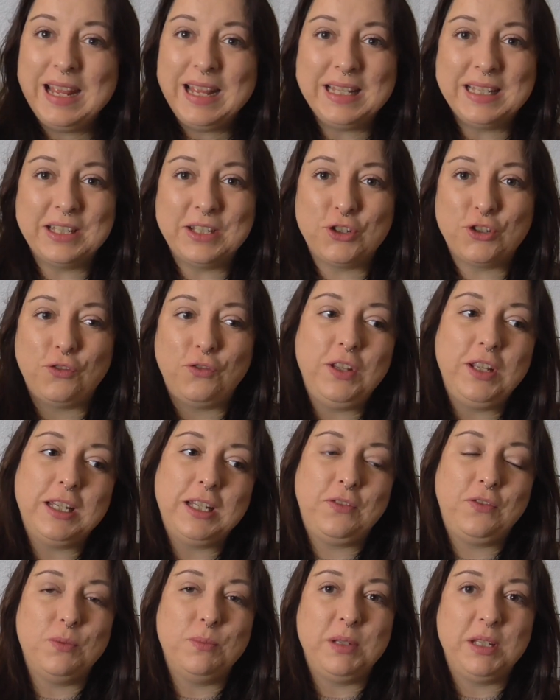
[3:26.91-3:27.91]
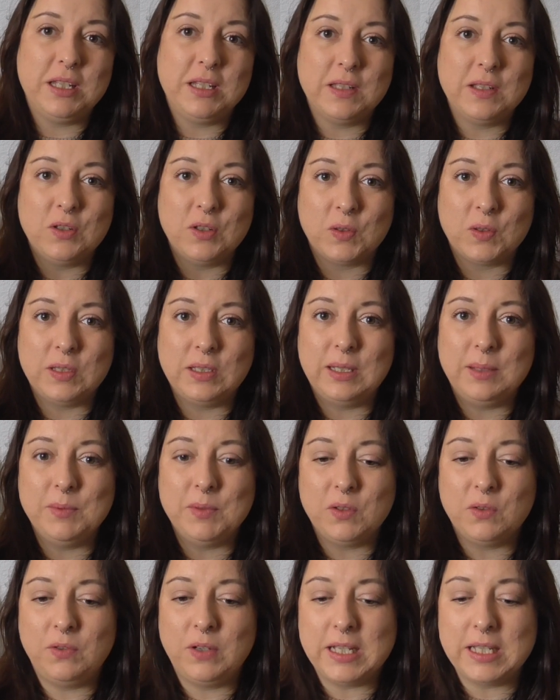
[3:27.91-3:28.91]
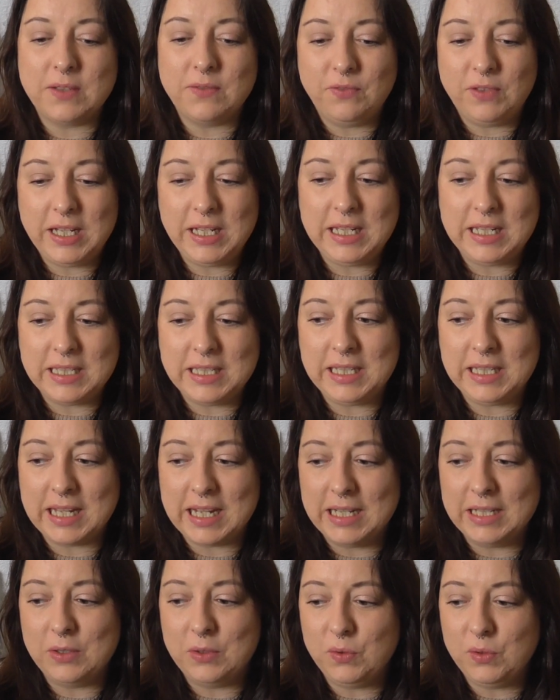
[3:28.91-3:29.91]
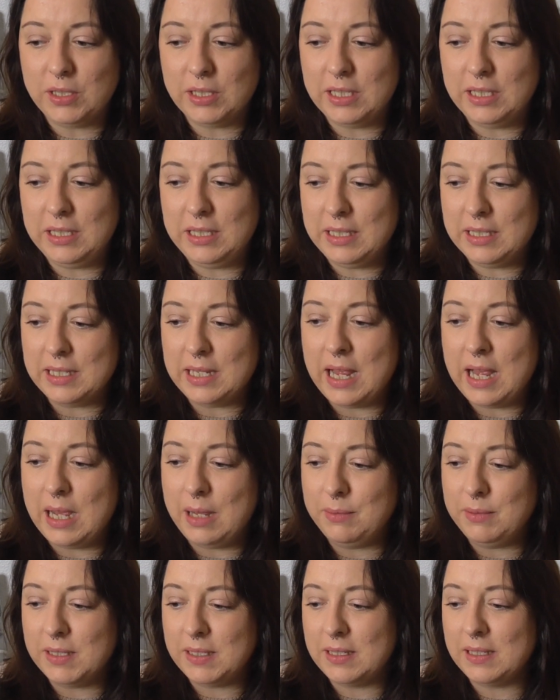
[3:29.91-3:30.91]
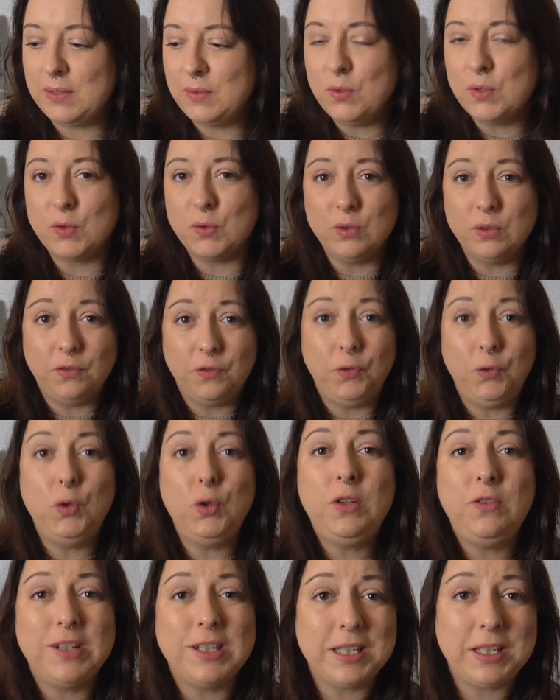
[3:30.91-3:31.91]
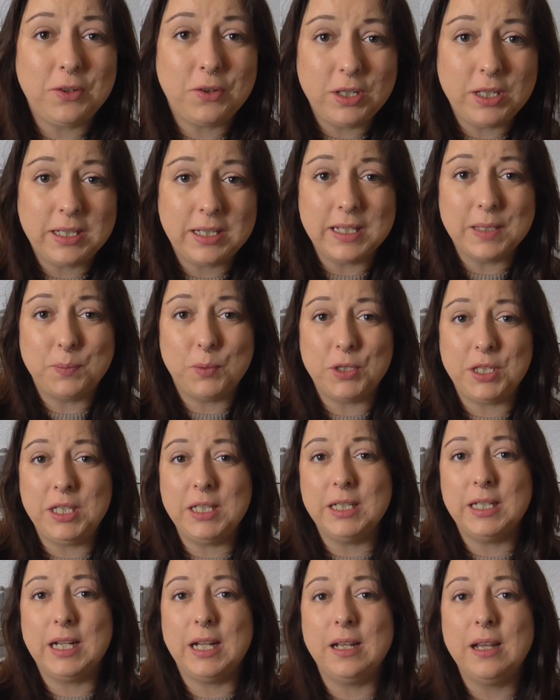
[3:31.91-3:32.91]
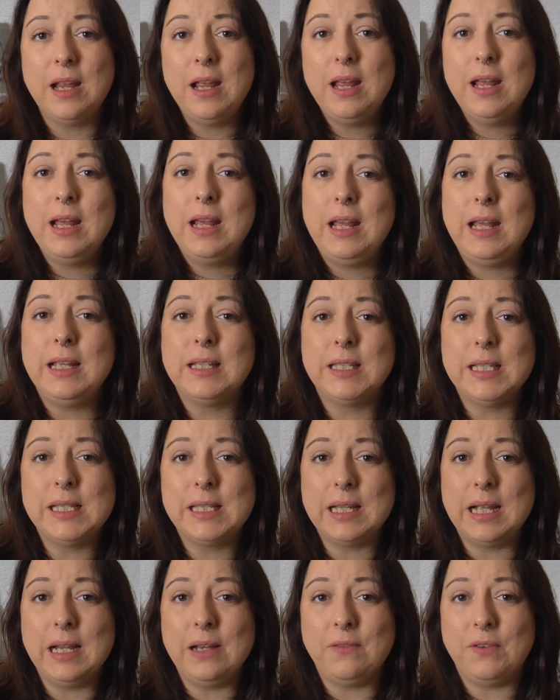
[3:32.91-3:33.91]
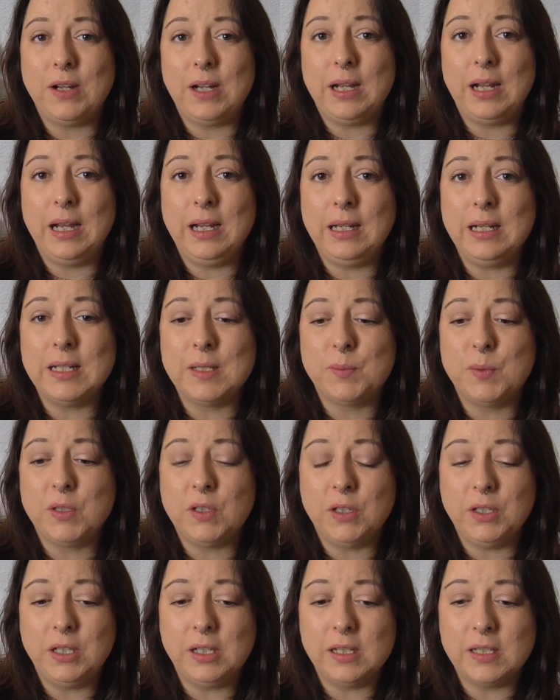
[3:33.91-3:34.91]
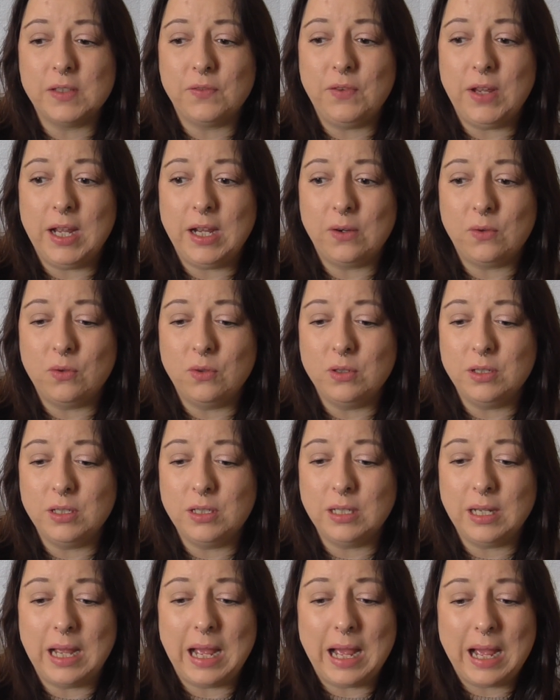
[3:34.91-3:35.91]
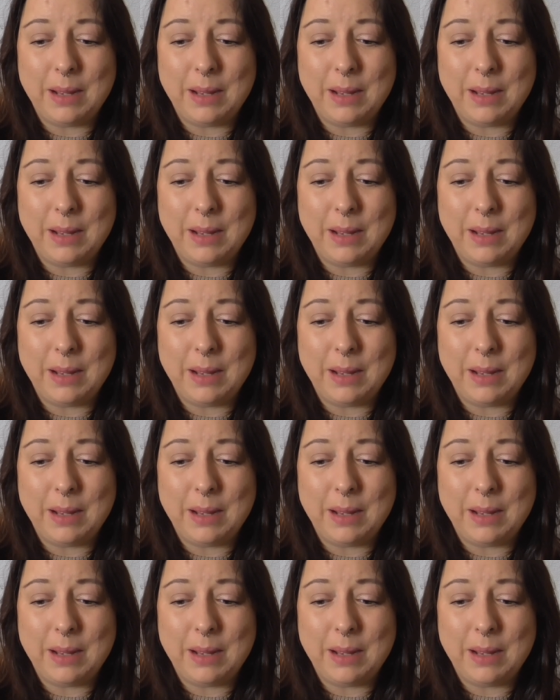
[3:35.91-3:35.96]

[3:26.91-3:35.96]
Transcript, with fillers: Es ist schwierig für mich, das noch zusammenzufassen, wenn ich es nicht gerade durchgelesen habe. Es ist nur so ein Gefühl, was ich euch transportieren kann. Es ist einfach ein ganz besonderes Werk und